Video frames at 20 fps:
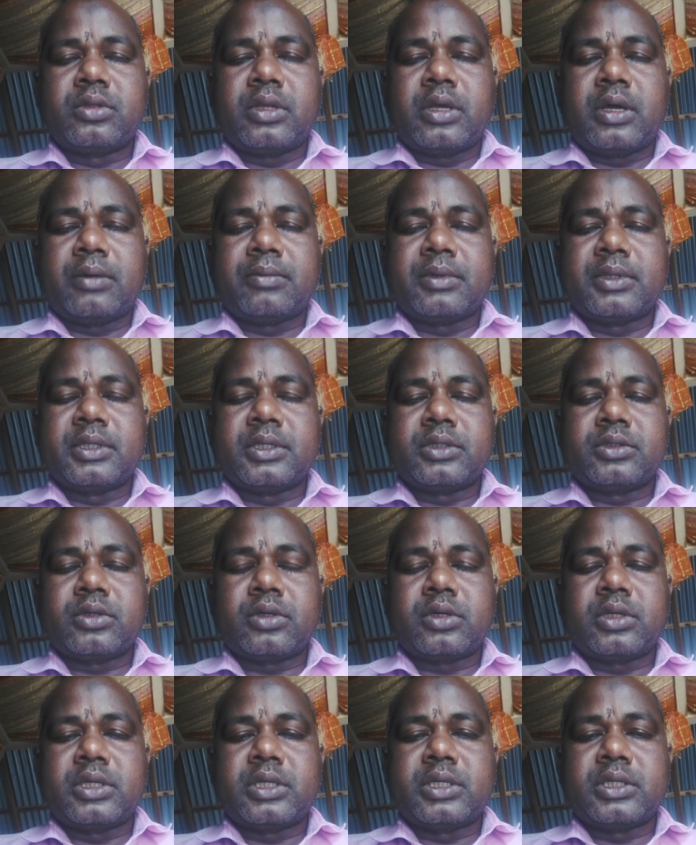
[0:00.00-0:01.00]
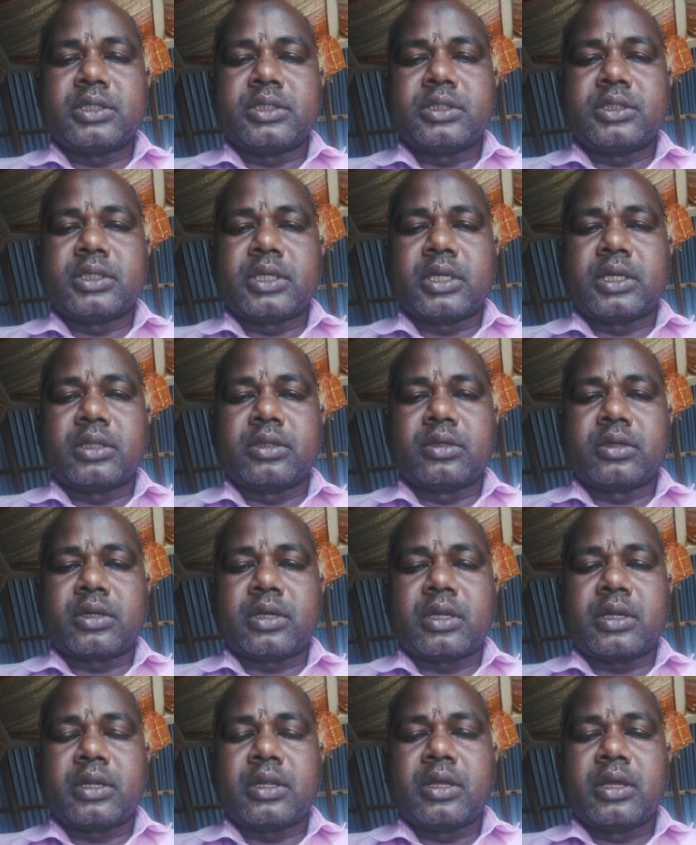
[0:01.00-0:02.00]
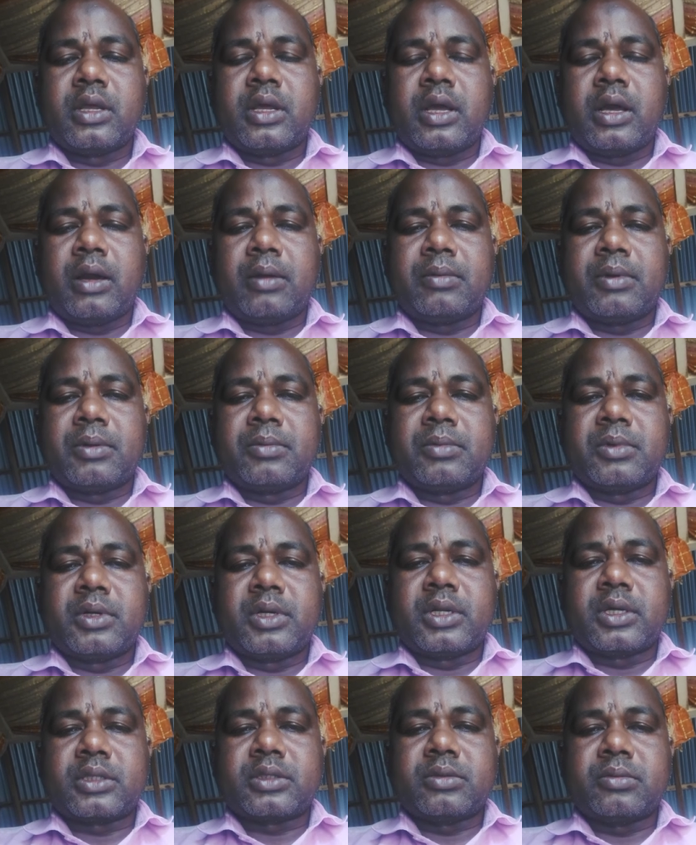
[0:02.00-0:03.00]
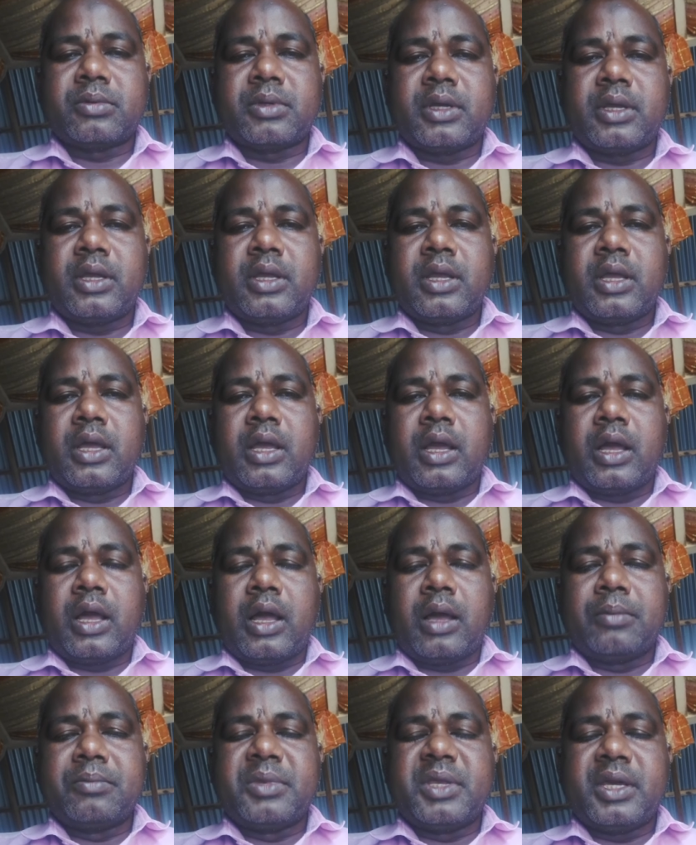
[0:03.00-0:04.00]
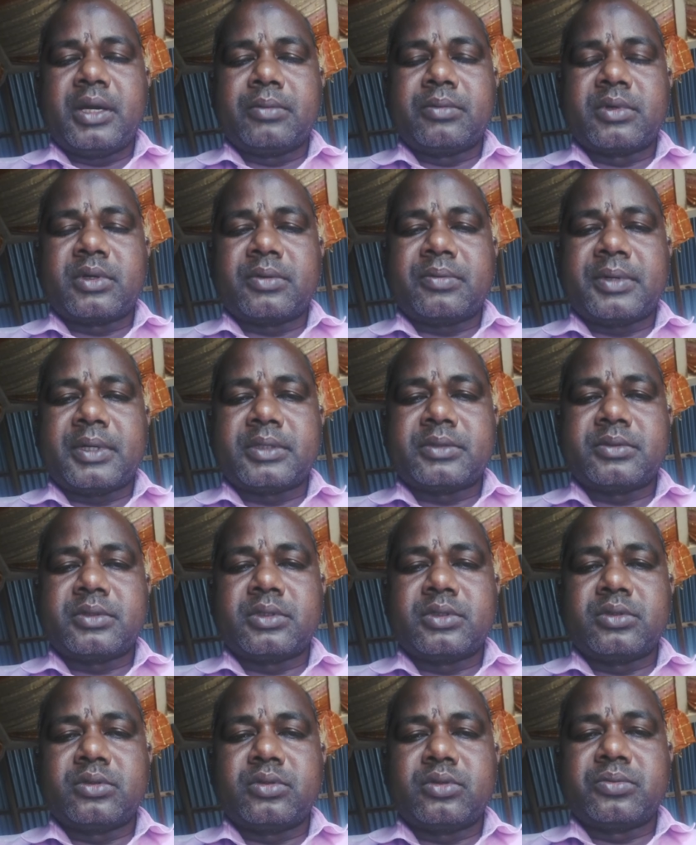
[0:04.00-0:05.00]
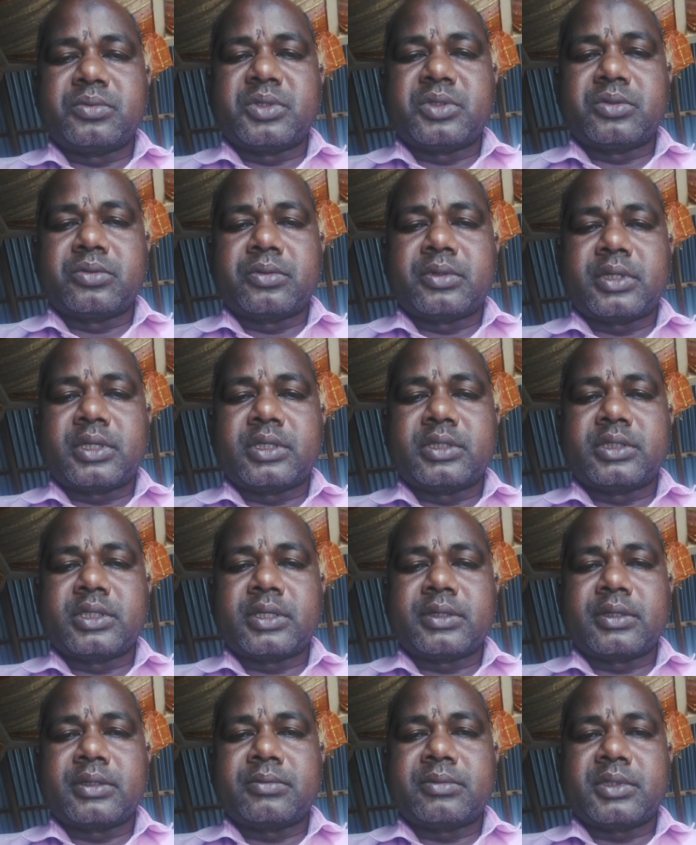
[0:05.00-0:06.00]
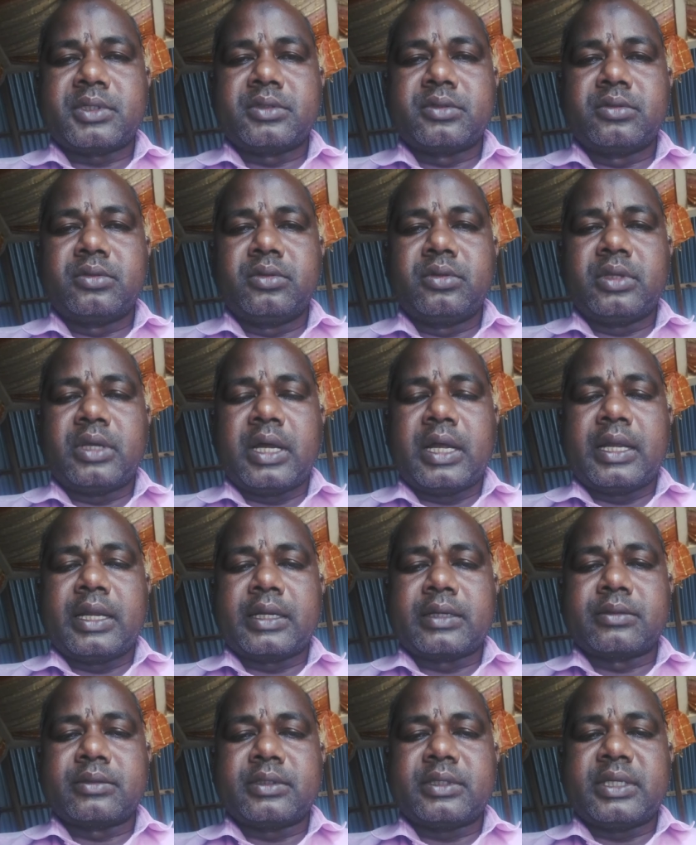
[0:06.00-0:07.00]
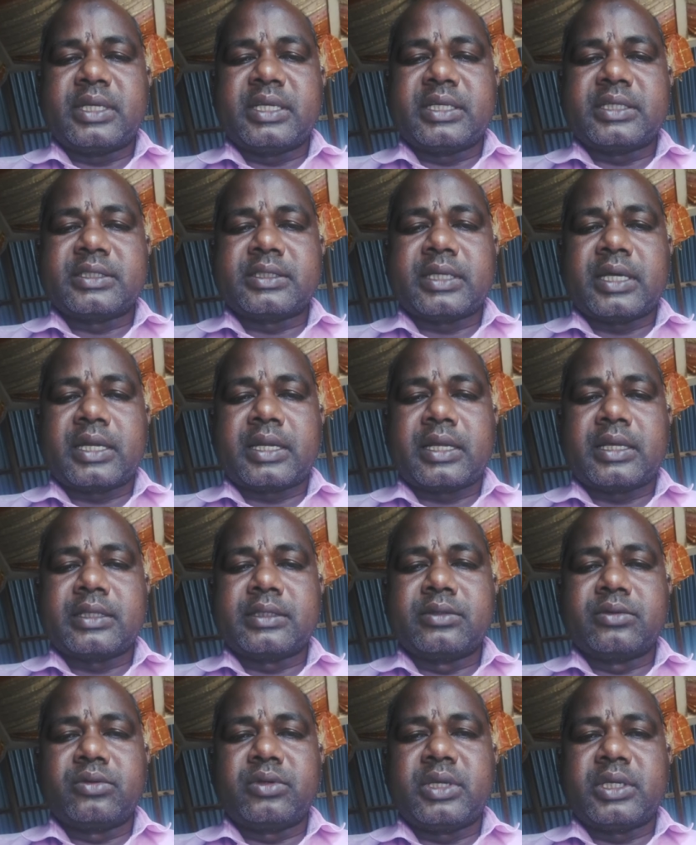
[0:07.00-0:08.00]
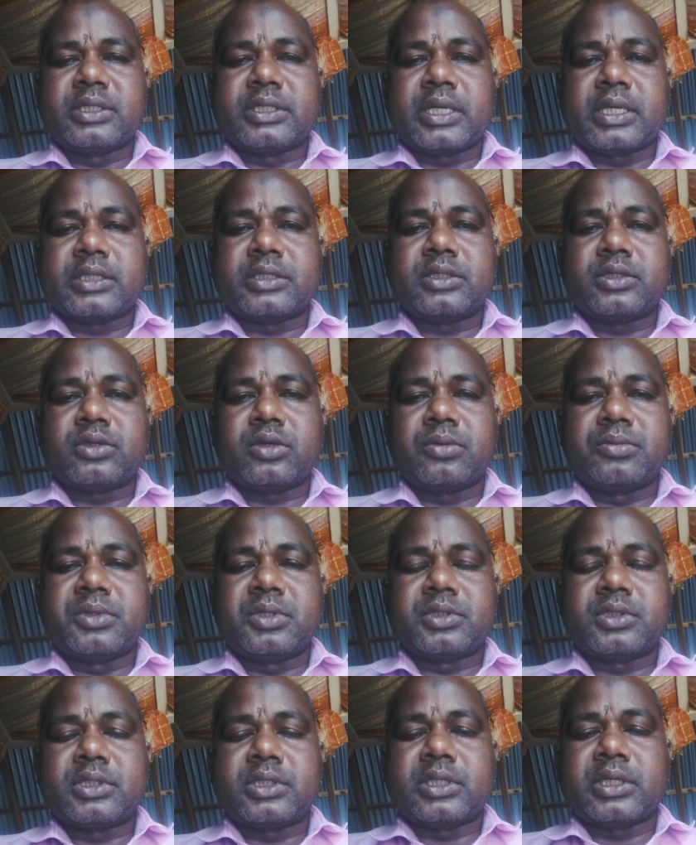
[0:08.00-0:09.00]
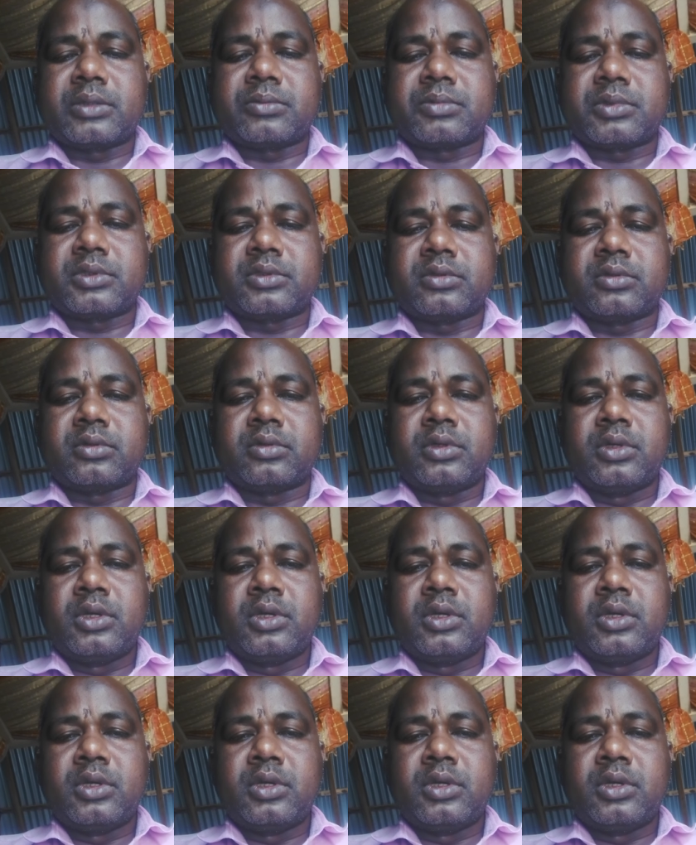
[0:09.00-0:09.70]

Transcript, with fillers: আমাদের সকলেরই জানা দরকার আবার মনে রাখতে হবে আমি আমার ফার্স্ট পার্সেন্ট তুমি তোমার সেকেন্ড পার্সেন্ট আর এছাড়া দুনিয়া যা আছে সবই হচ্ছে থার্ড পার্সেন্ট